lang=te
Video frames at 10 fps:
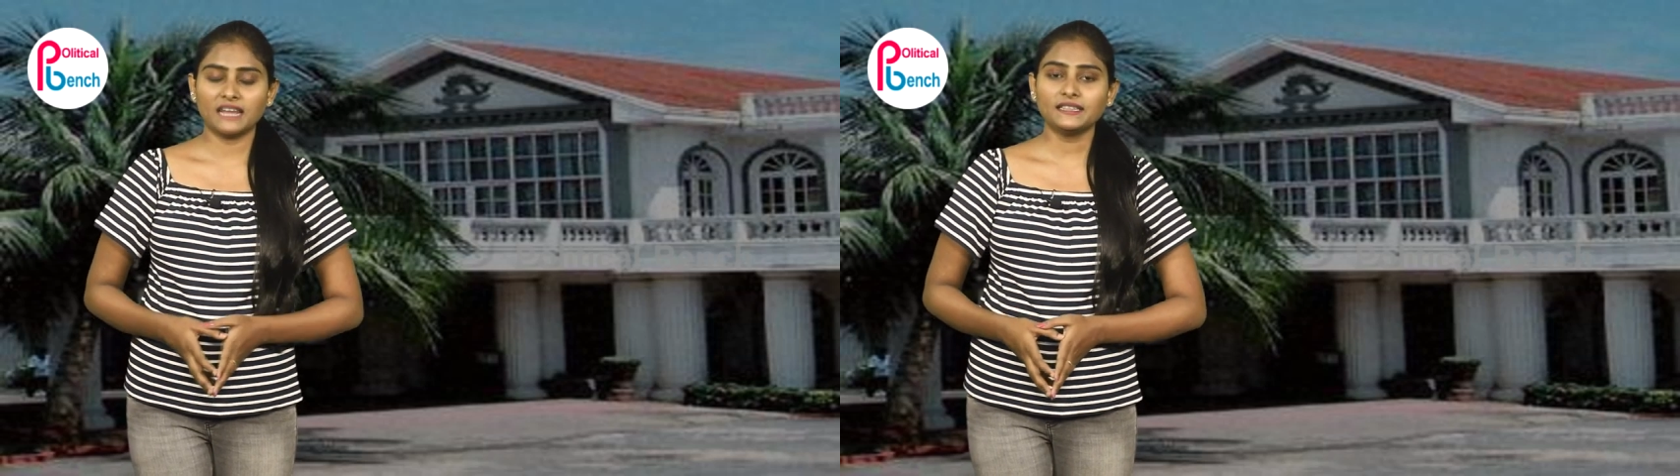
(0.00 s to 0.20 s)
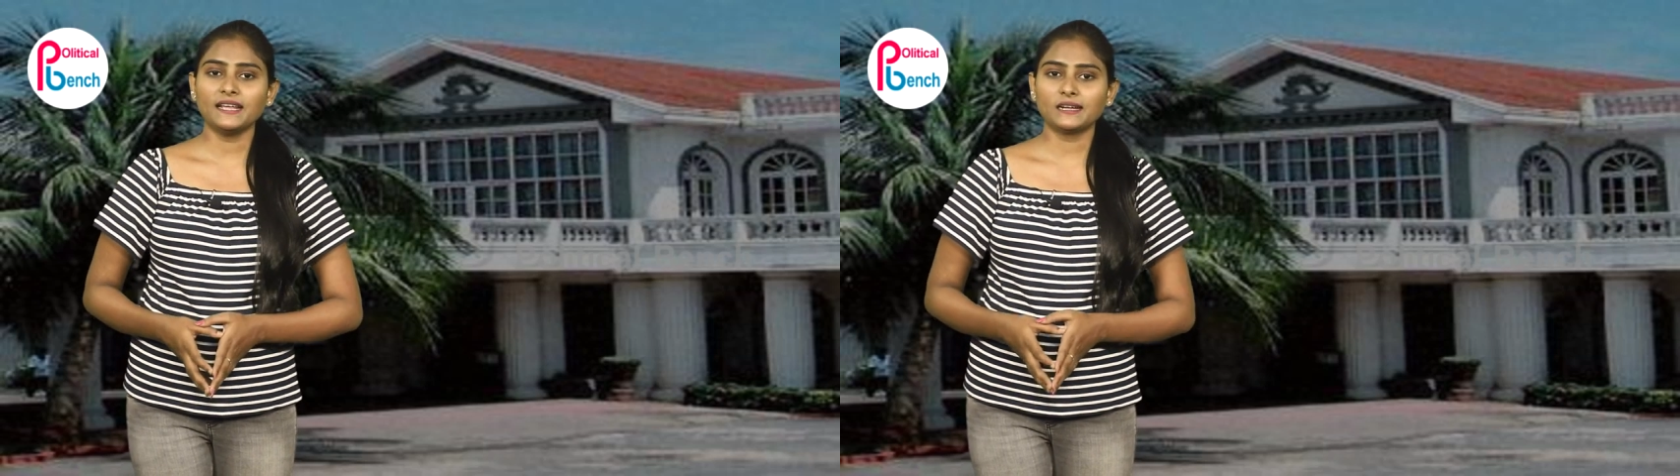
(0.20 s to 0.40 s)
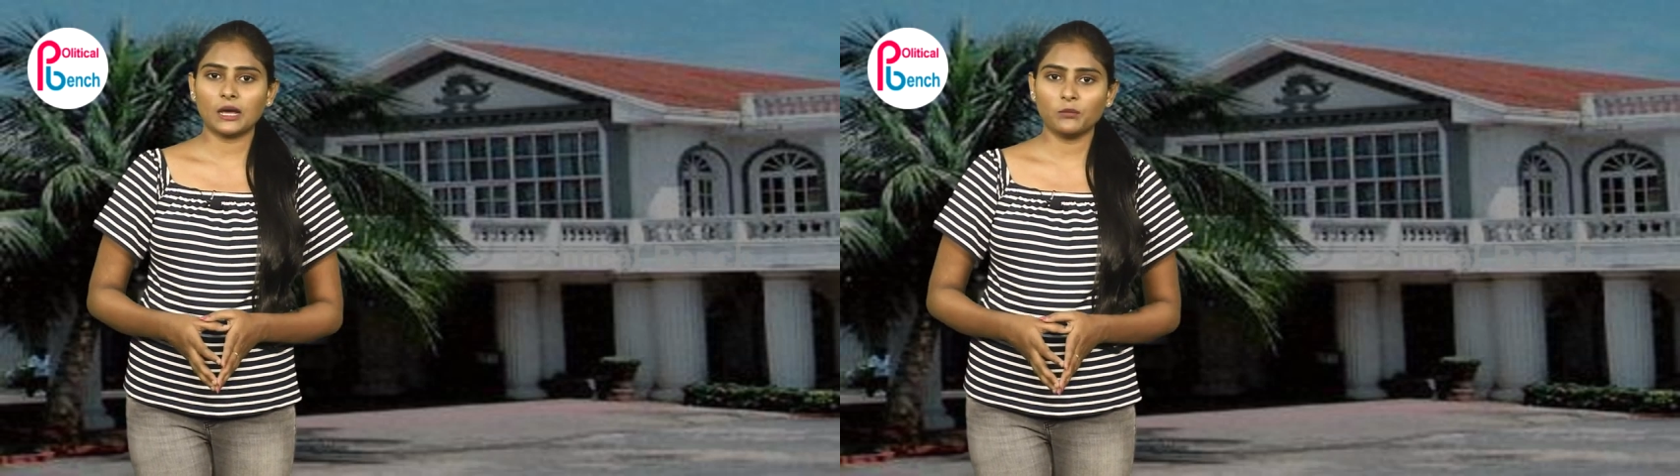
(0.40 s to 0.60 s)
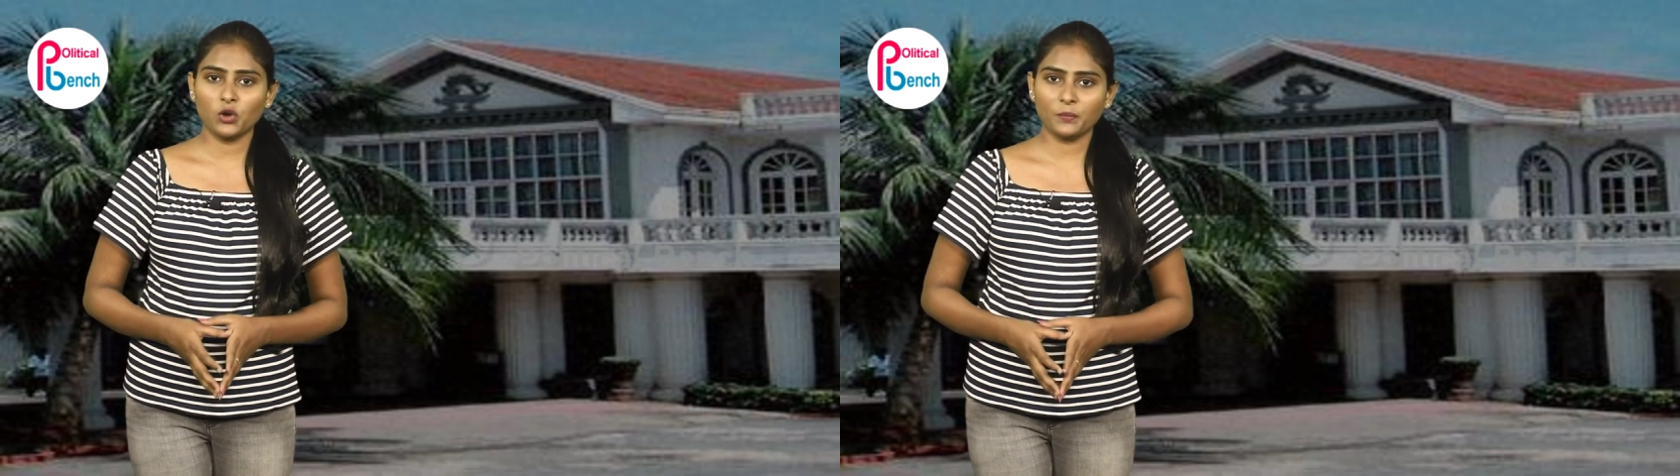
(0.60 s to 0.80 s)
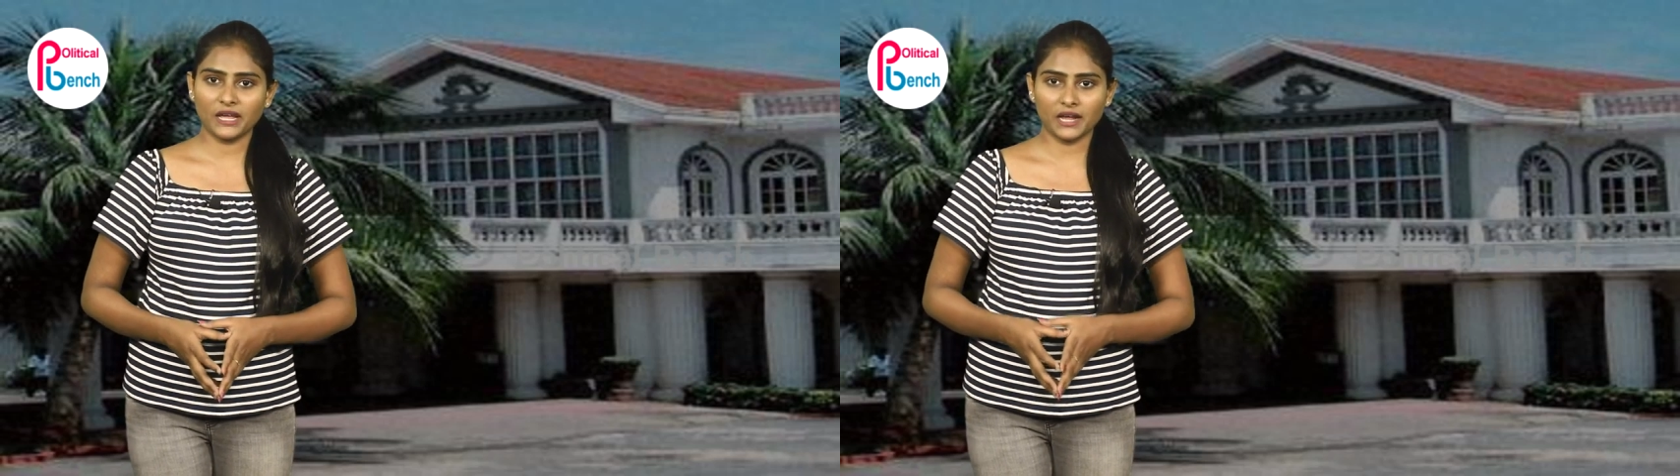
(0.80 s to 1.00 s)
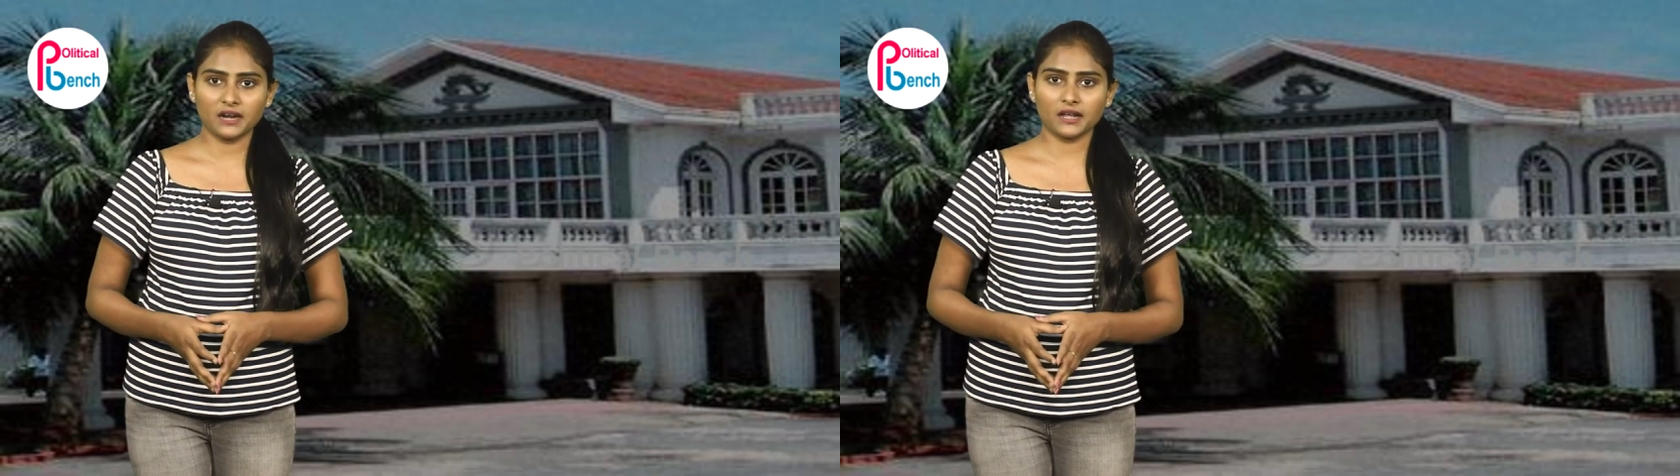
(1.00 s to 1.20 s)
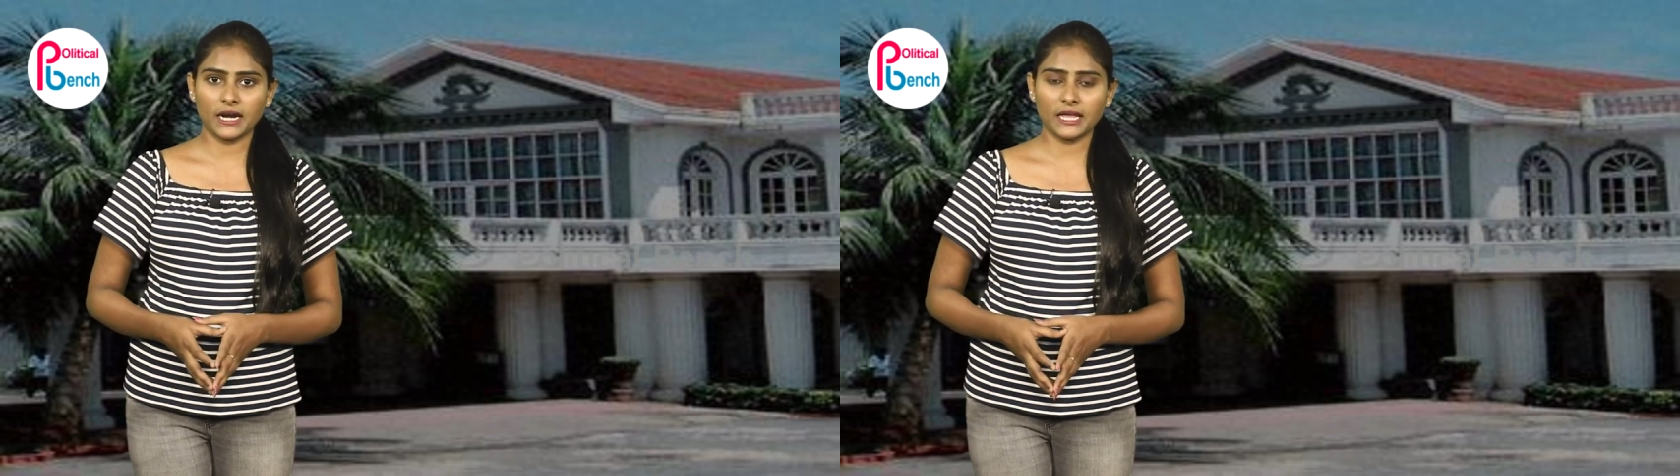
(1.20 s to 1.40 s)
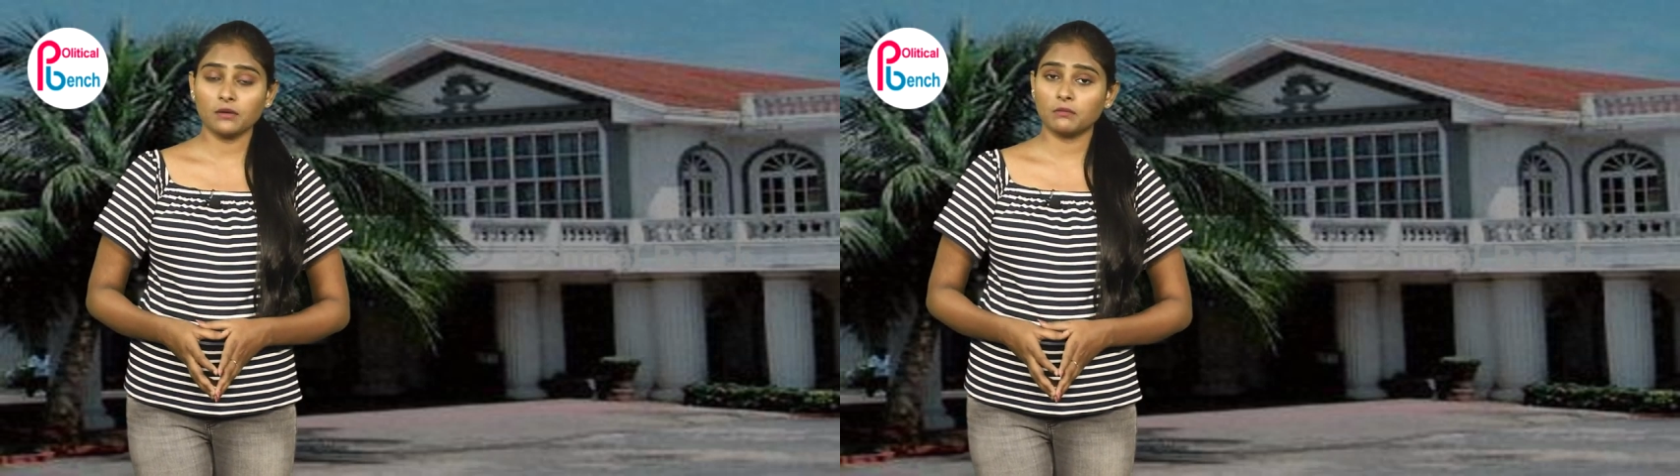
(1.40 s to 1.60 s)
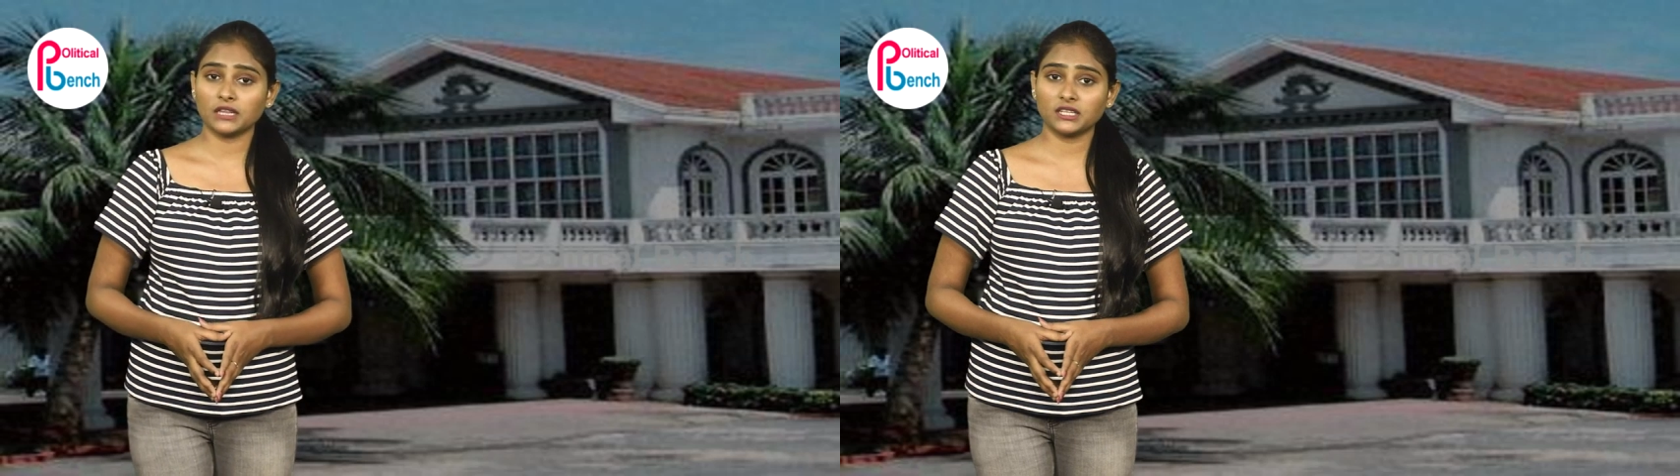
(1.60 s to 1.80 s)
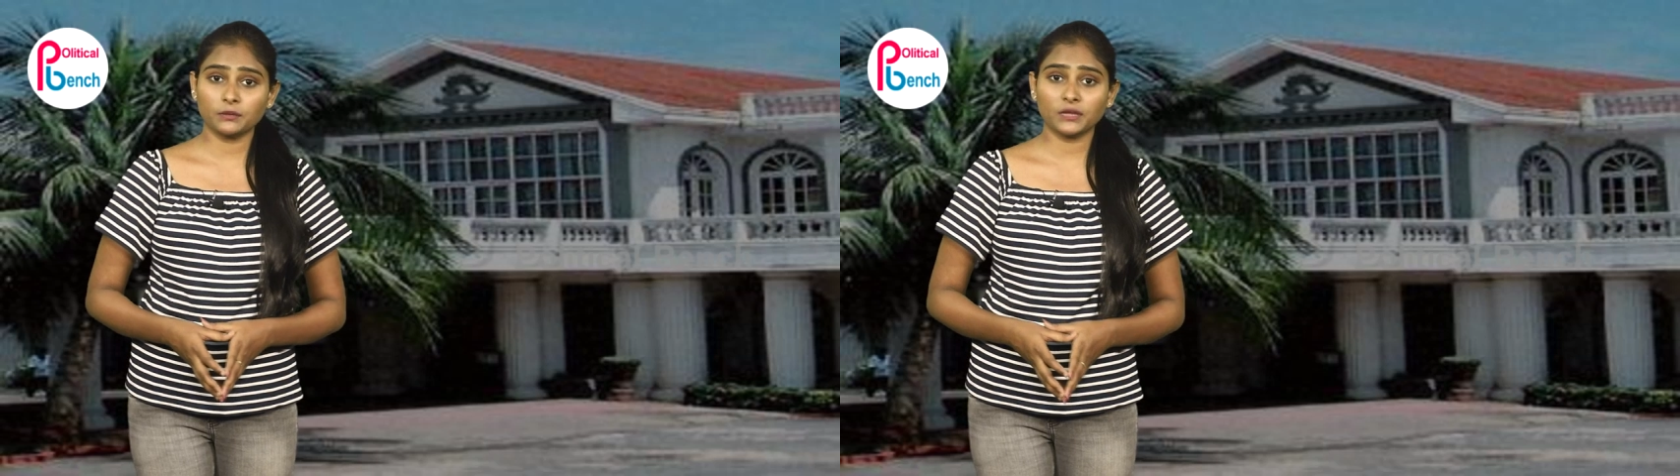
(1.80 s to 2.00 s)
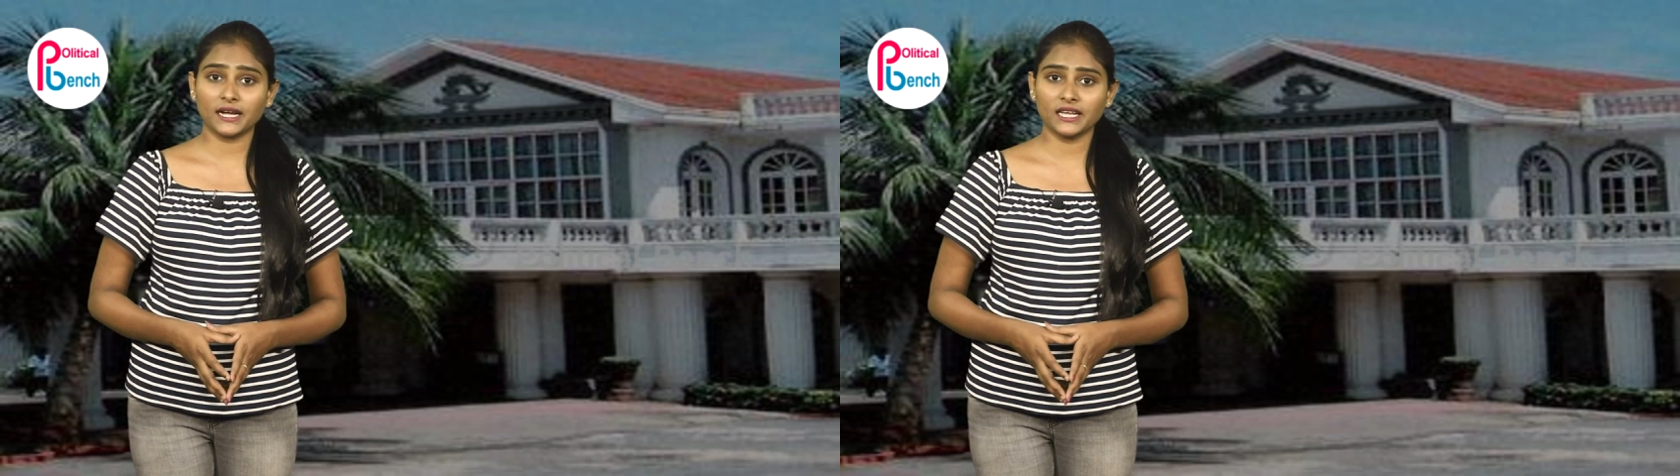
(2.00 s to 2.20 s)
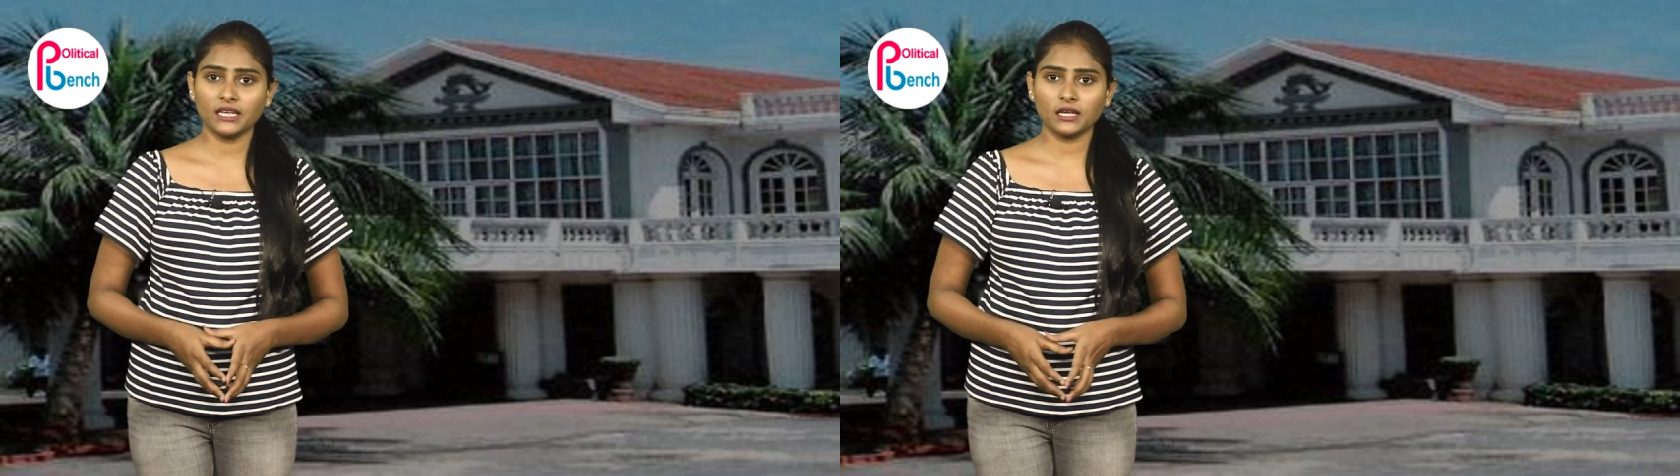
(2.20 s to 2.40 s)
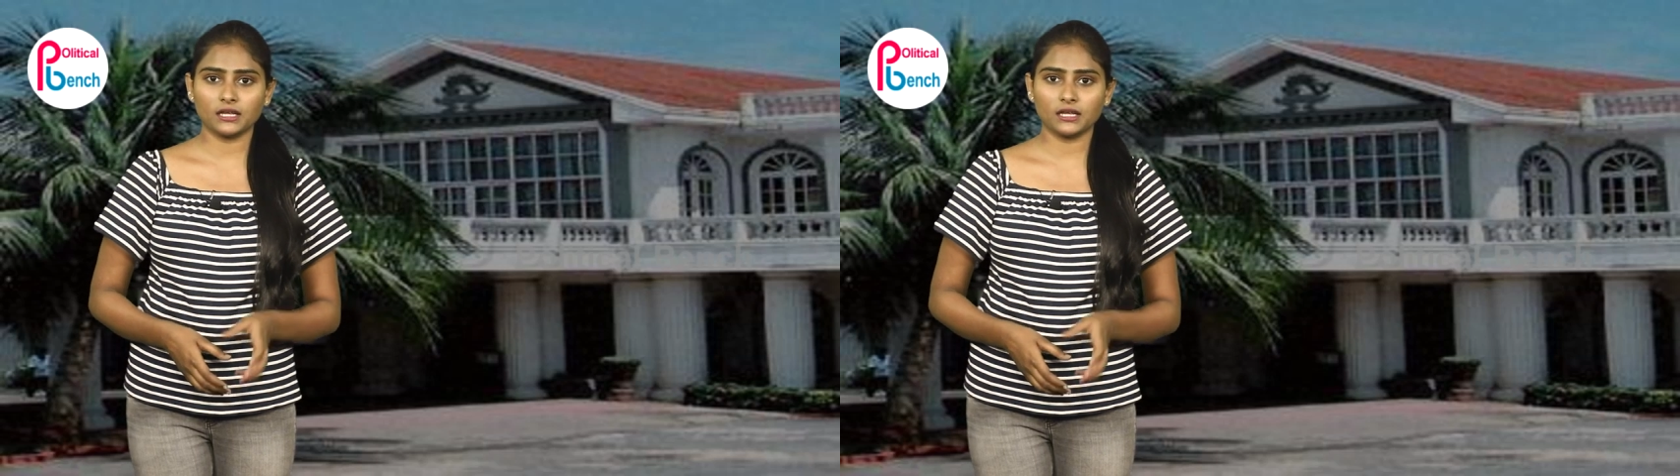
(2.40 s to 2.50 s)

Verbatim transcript: అయితే ఈ క్లబ్లో పేకాట ఆడి మద్యం తాగి